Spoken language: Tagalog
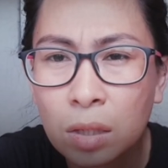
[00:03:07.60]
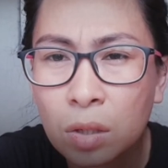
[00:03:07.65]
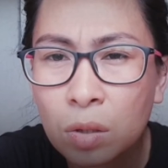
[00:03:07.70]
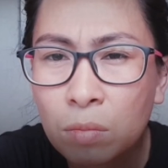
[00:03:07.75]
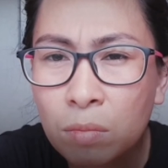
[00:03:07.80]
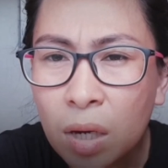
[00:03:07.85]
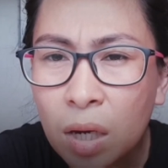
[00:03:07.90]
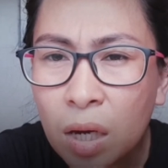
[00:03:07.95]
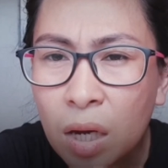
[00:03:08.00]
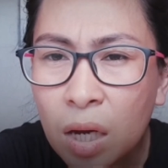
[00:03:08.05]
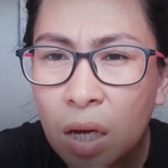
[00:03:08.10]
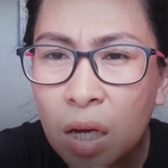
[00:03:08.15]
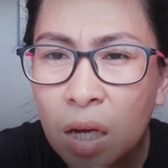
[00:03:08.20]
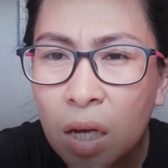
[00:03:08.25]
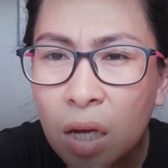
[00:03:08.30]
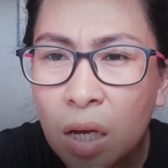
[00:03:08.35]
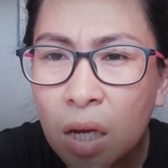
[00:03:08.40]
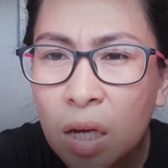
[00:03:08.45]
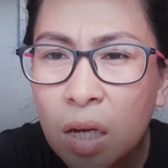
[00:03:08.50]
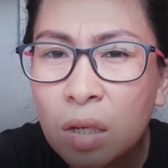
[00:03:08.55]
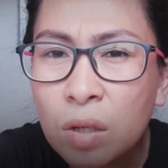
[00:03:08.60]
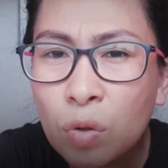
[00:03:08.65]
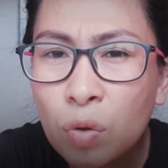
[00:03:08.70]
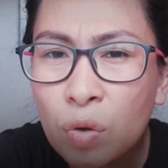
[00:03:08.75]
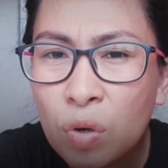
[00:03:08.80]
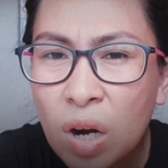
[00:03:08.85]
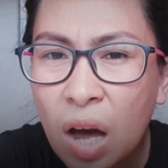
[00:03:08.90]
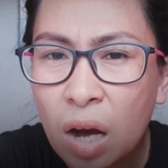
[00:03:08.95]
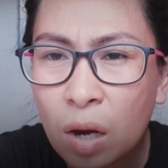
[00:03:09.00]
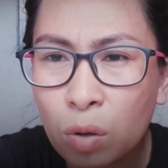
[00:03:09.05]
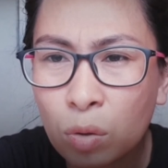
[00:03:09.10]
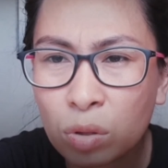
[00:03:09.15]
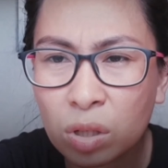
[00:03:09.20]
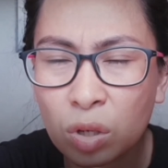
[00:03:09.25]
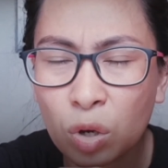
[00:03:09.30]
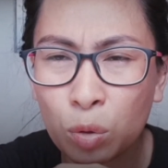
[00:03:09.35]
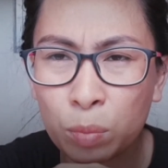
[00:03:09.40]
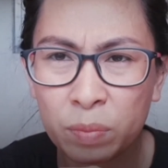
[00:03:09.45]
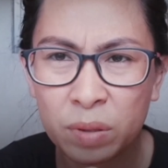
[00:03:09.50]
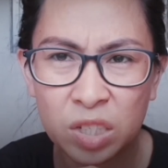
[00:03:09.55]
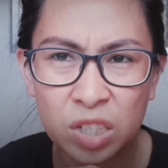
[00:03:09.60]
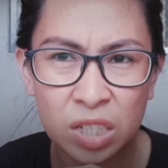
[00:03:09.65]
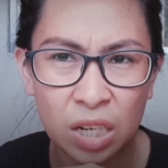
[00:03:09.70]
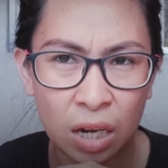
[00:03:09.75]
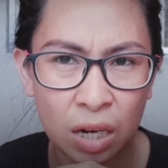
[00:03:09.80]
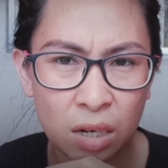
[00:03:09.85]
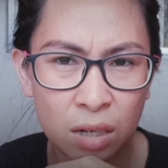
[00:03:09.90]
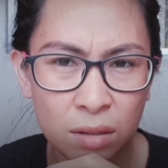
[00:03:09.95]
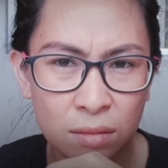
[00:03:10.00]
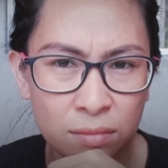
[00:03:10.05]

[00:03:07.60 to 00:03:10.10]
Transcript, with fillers: yung mga kurakot na opisyal